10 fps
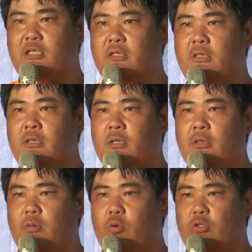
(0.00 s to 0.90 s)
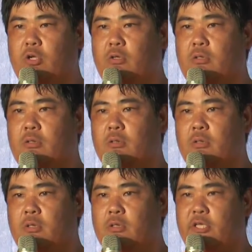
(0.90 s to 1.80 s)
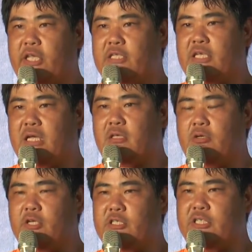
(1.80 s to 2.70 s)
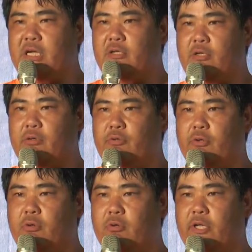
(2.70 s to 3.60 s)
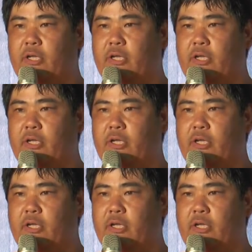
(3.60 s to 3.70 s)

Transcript: 的活动。店家享有优惠。